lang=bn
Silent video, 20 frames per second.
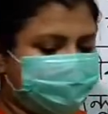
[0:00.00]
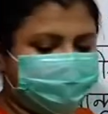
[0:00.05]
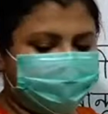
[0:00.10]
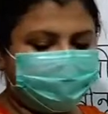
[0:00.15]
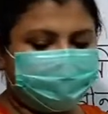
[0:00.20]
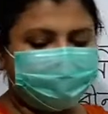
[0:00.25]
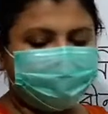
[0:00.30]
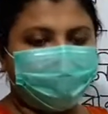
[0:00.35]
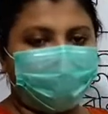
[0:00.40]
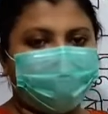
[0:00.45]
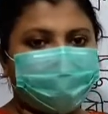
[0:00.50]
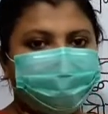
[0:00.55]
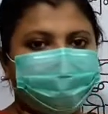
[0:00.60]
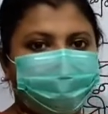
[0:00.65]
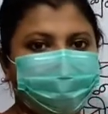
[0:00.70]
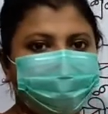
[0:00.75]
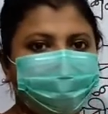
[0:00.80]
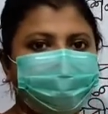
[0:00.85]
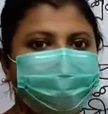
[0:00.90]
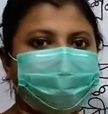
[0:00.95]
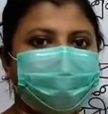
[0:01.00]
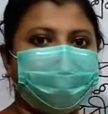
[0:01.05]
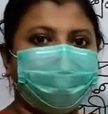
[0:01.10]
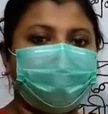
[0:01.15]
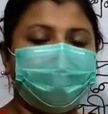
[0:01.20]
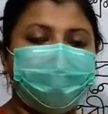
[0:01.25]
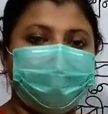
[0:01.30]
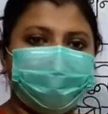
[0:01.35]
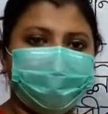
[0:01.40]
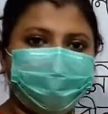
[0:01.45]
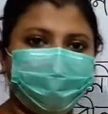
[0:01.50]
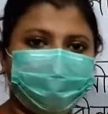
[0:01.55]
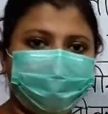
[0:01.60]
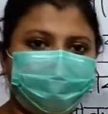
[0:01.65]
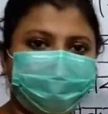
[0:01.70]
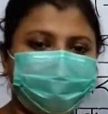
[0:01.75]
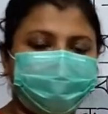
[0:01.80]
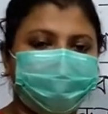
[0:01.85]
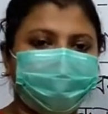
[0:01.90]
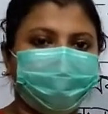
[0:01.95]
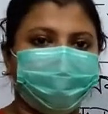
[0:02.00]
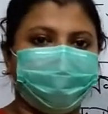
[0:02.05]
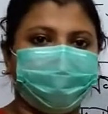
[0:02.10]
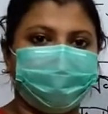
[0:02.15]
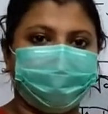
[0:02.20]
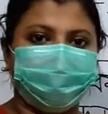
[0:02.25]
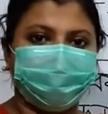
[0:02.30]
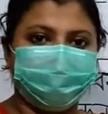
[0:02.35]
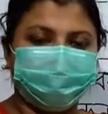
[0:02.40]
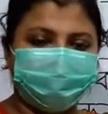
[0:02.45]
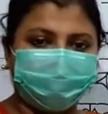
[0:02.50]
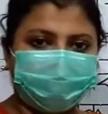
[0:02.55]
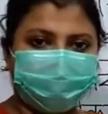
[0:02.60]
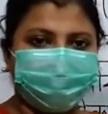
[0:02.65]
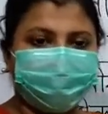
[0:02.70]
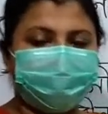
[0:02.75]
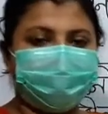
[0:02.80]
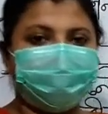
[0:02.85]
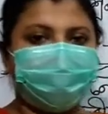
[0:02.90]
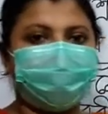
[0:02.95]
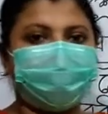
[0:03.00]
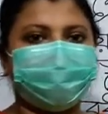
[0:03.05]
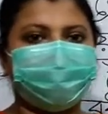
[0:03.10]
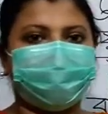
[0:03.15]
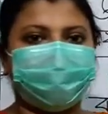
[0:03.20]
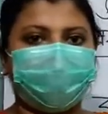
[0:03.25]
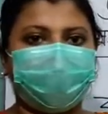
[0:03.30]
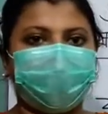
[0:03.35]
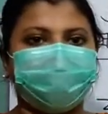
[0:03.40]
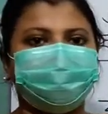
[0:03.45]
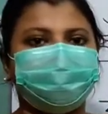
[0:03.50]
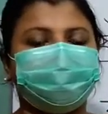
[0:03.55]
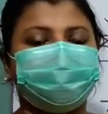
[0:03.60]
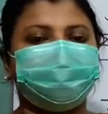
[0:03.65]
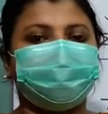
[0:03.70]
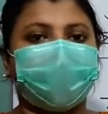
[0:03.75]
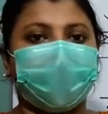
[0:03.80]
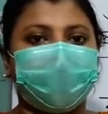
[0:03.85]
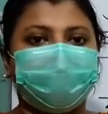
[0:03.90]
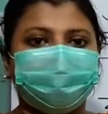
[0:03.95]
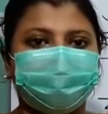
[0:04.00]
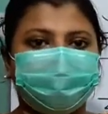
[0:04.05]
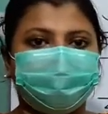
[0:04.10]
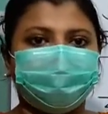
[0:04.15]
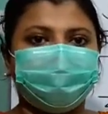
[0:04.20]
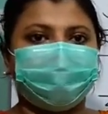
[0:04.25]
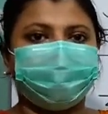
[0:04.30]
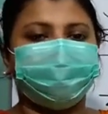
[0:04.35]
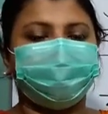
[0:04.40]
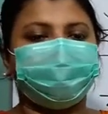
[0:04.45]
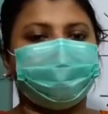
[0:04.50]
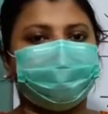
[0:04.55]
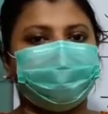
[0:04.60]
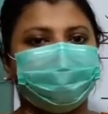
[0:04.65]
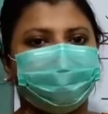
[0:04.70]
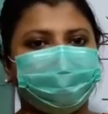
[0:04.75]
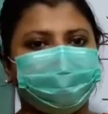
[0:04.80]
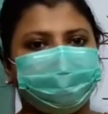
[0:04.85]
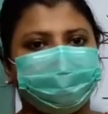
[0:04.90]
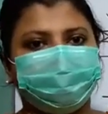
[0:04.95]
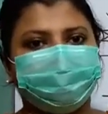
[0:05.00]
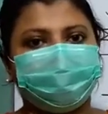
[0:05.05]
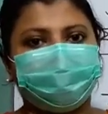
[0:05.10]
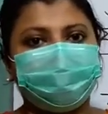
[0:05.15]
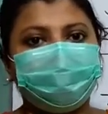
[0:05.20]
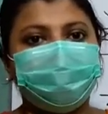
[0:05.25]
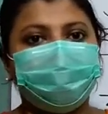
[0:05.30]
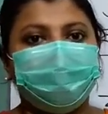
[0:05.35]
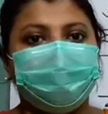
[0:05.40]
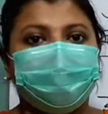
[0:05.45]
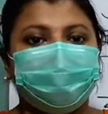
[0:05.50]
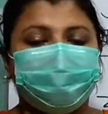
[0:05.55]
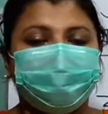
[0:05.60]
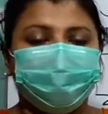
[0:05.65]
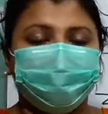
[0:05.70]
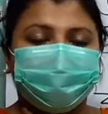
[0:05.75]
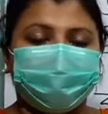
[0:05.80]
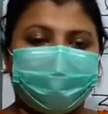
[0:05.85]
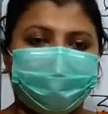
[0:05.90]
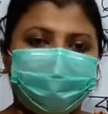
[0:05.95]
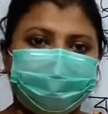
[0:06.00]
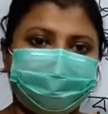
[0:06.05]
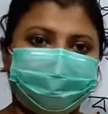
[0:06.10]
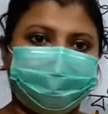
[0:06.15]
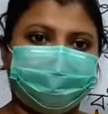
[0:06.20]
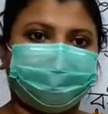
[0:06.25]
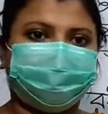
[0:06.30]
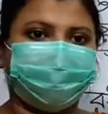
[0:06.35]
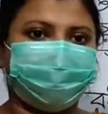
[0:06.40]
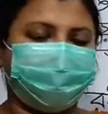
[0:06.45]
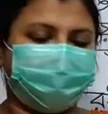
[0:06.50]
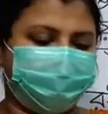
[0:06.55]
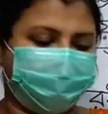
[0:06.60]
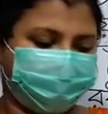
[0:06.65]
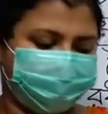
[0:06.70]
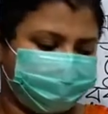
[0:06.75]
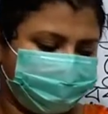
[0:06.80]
দিয়ে কি হয় জানো তো ঢে নদীতে এটাকে বেয়ে বেয়ে যাতে তাড়াতাড়ি আমরা কি করতে পারি নৌকাটা যেতে পারে